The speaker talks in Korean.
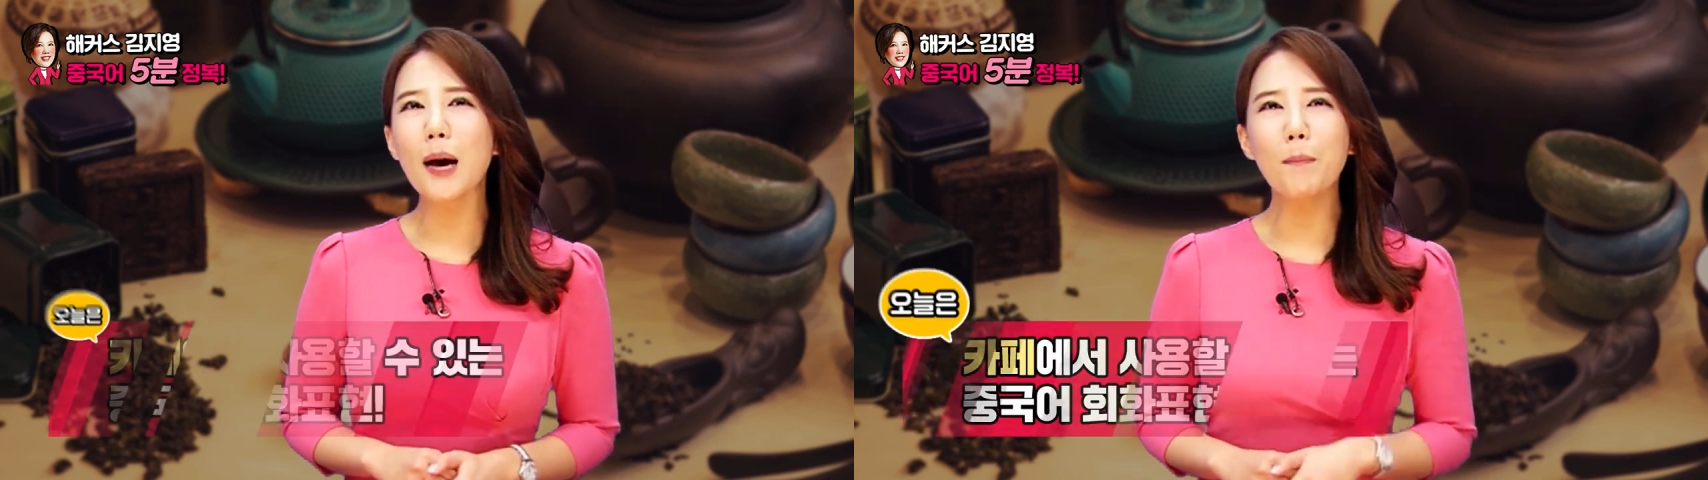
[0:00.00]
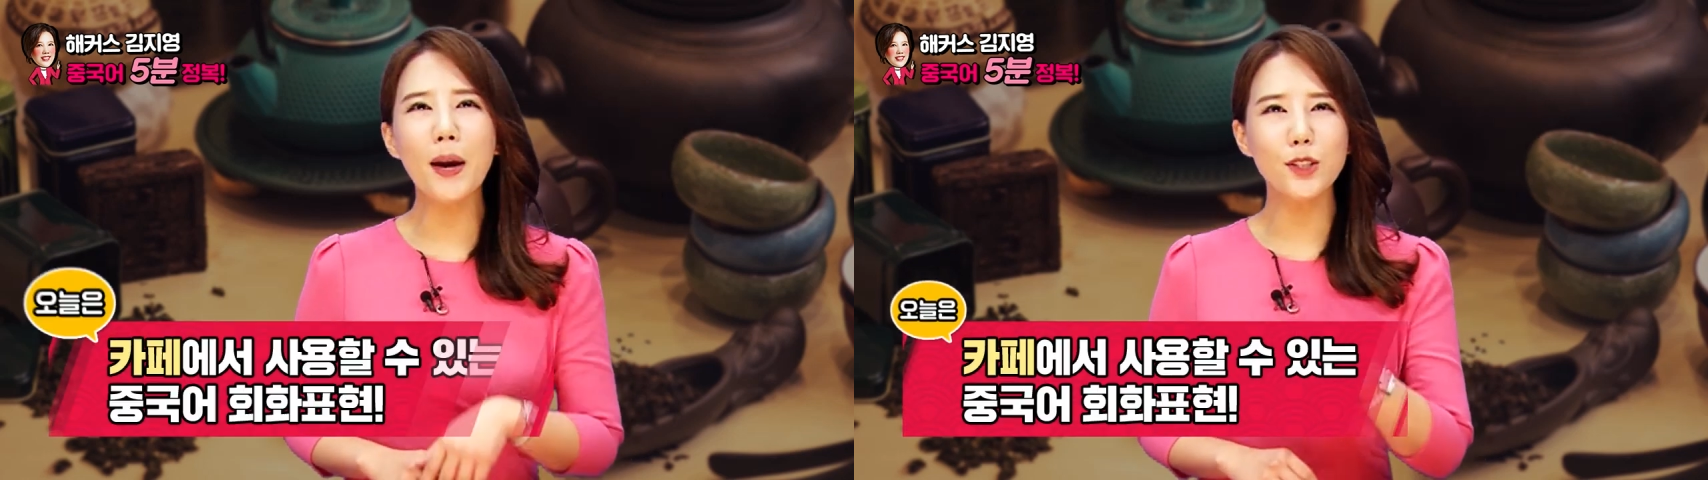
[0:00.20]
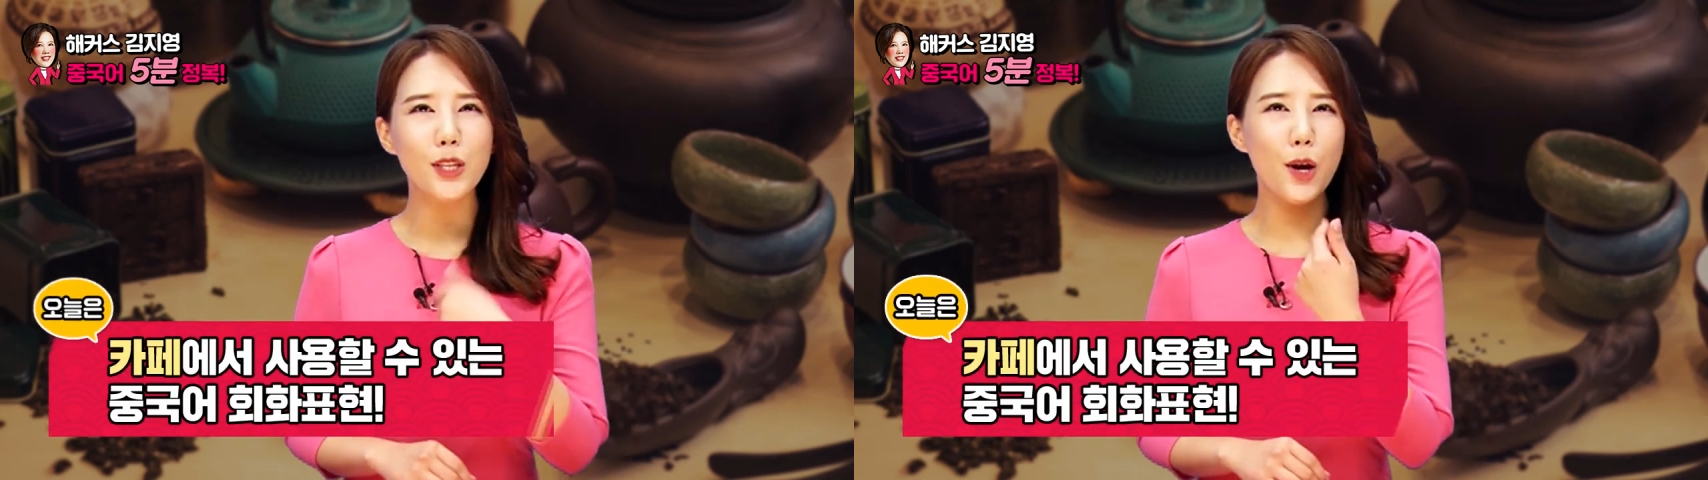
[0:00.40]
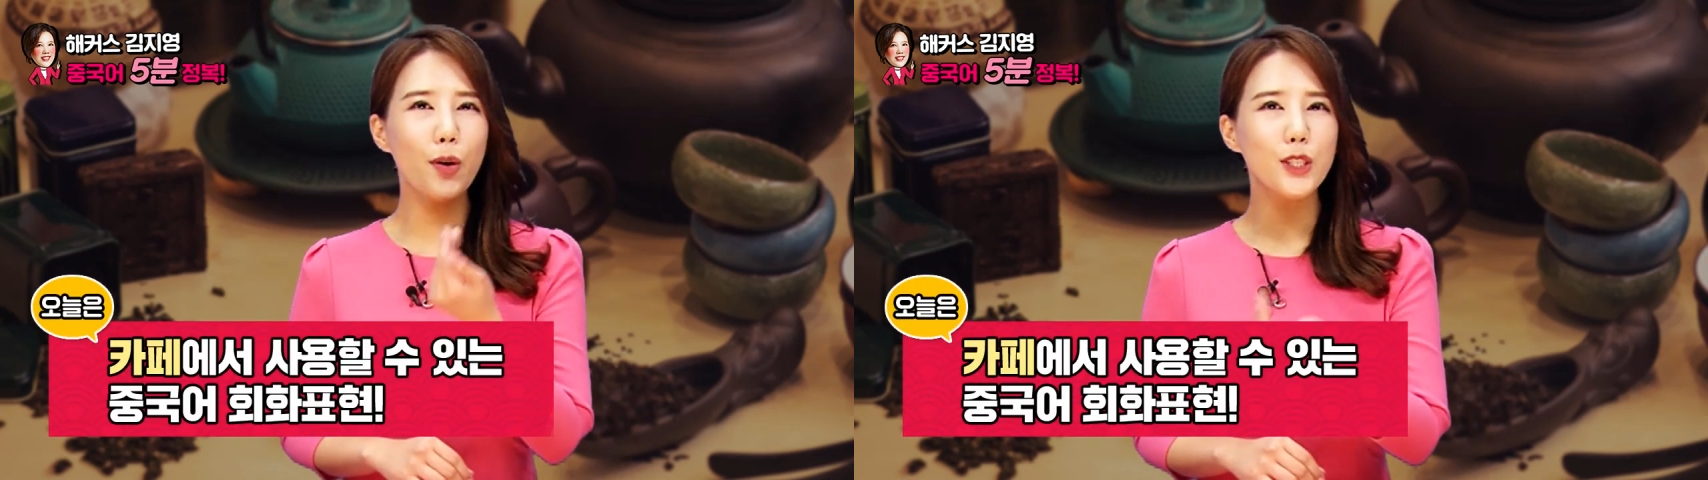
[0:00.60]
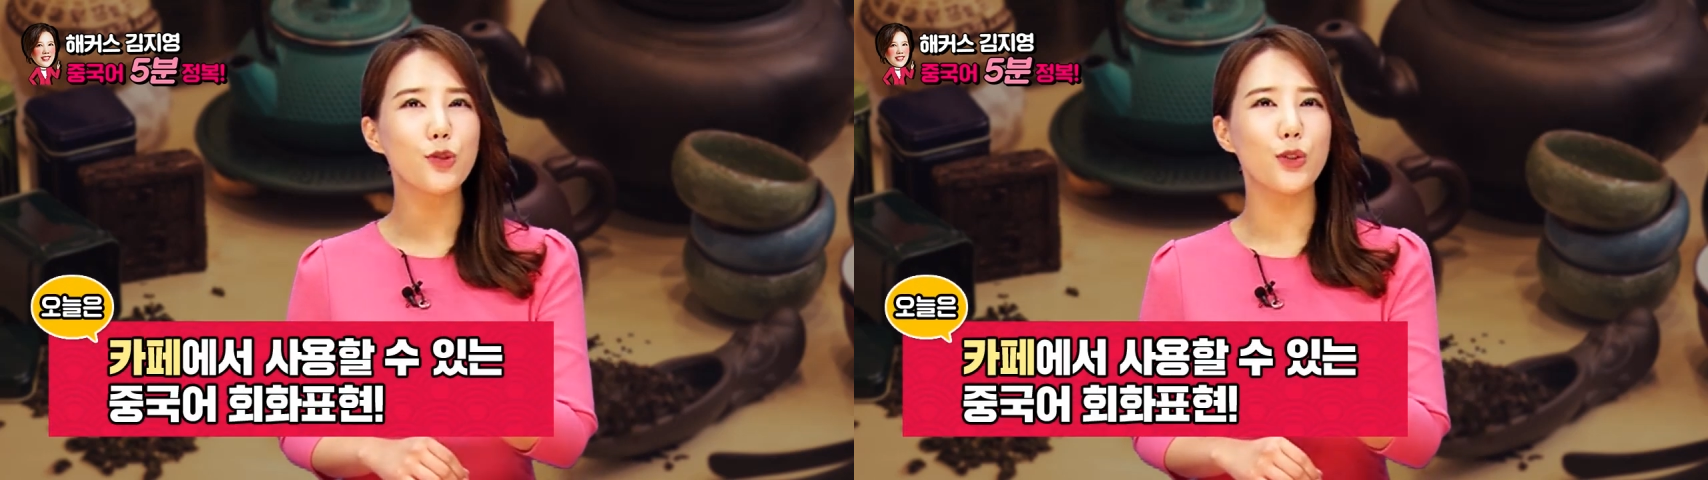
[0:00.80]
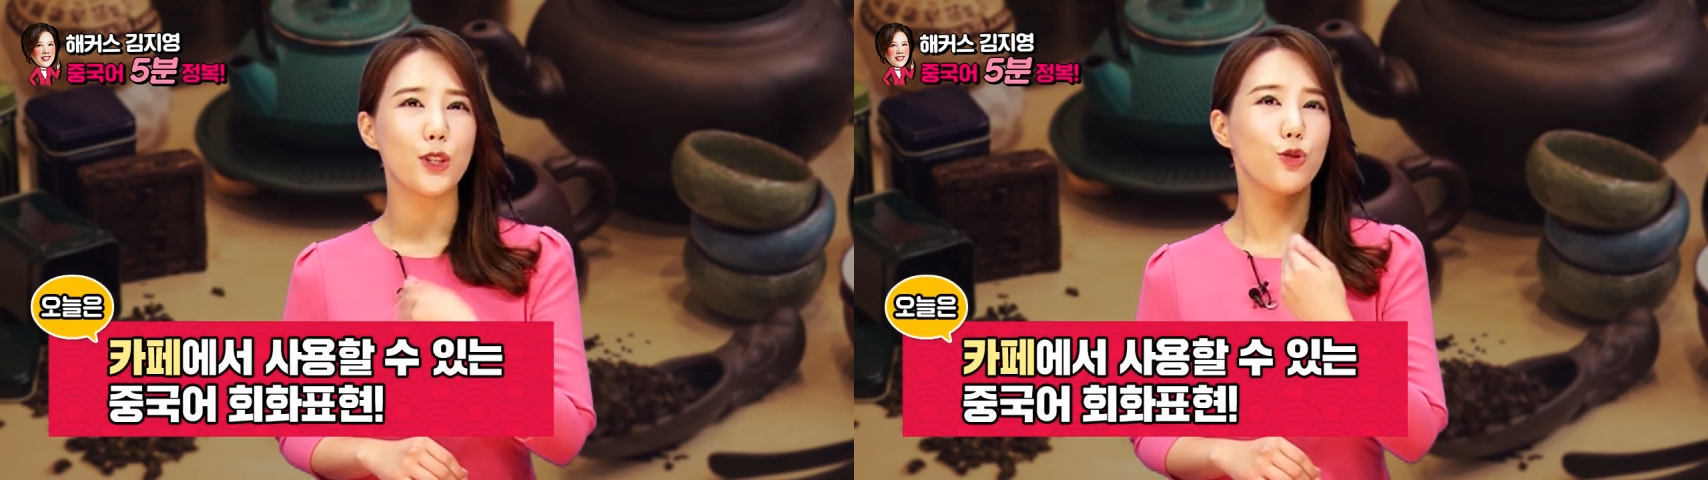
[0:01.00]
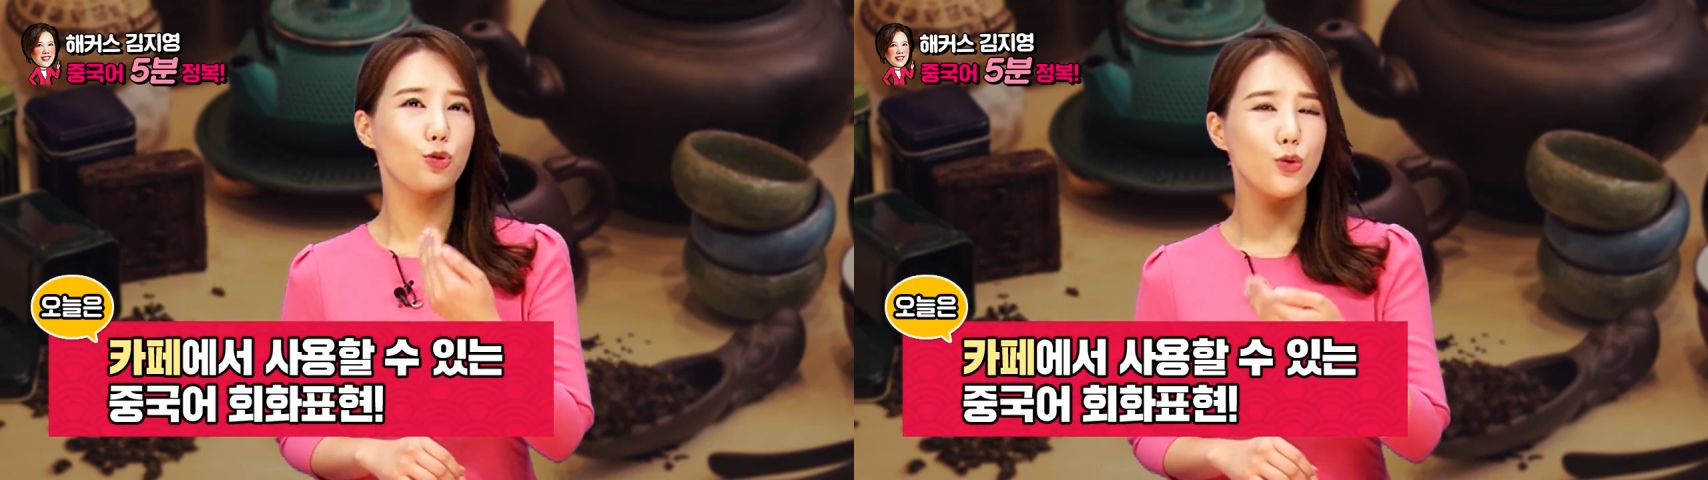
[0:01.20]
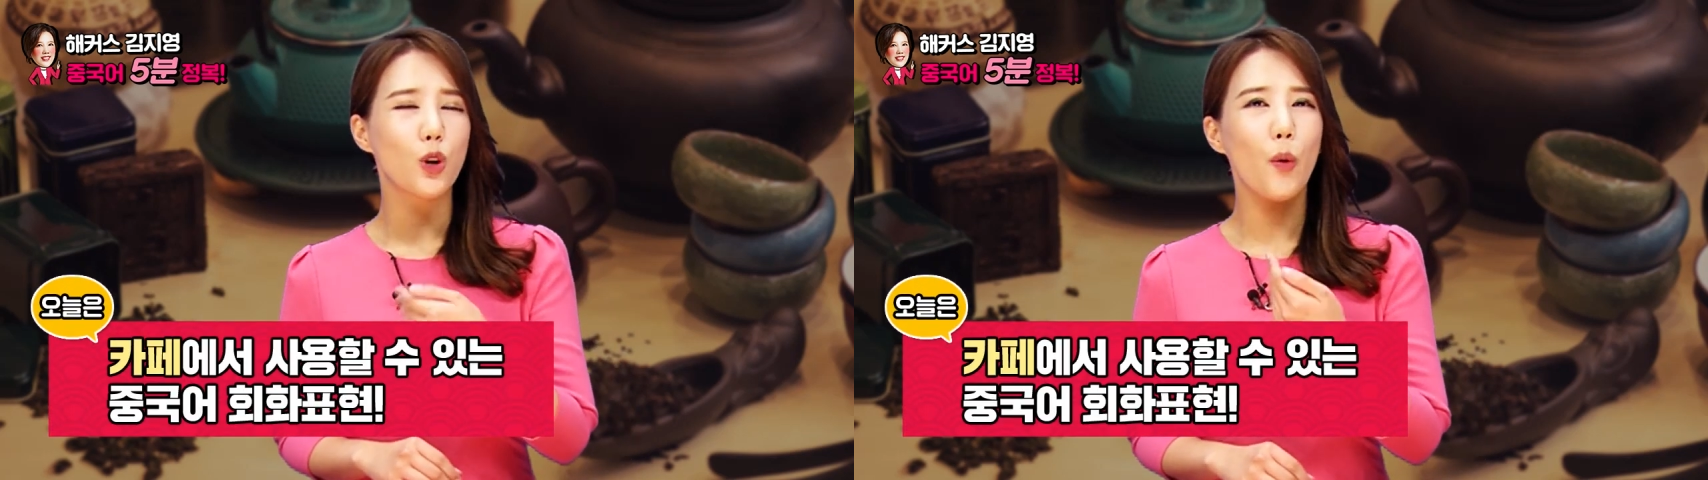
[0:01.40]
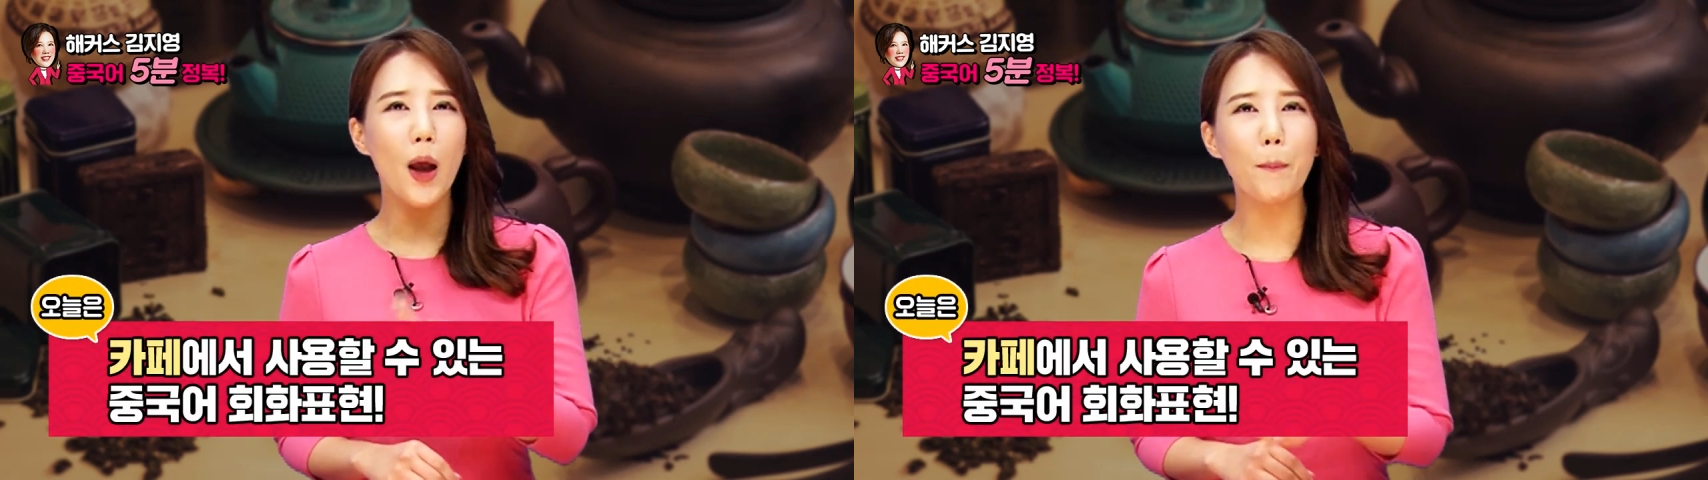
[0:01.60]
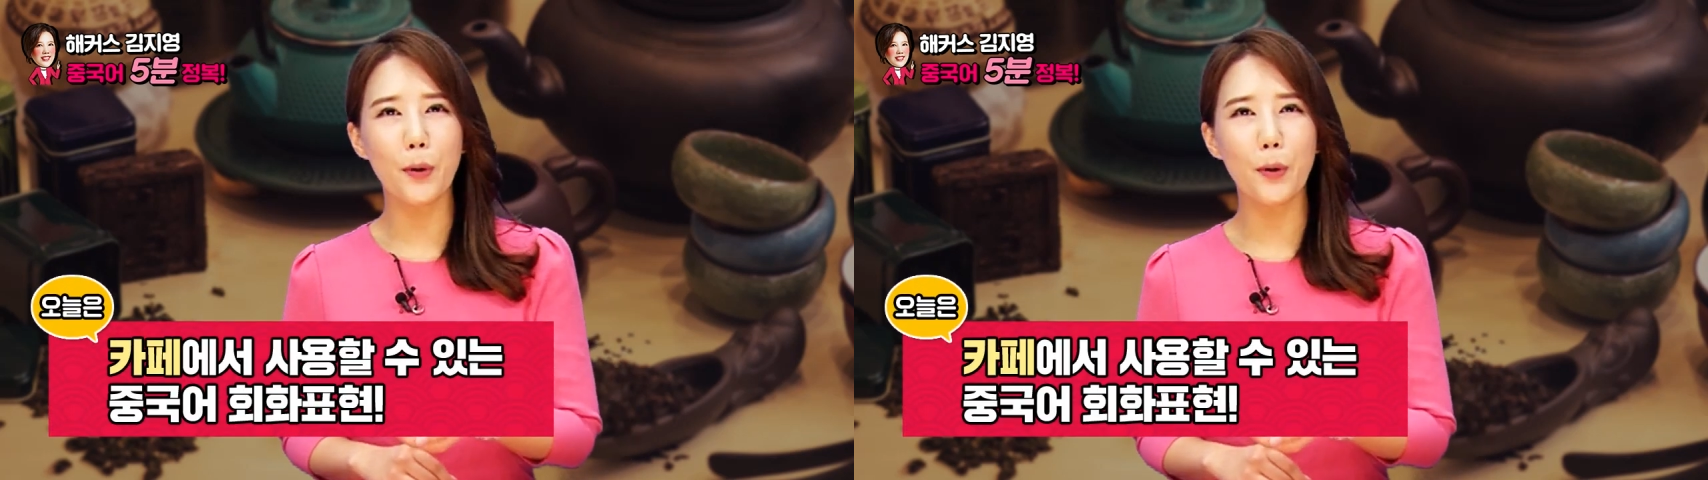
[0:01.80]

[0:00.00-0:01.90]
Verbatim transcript: 카페에서 사용하실 수 있는 중국어 회화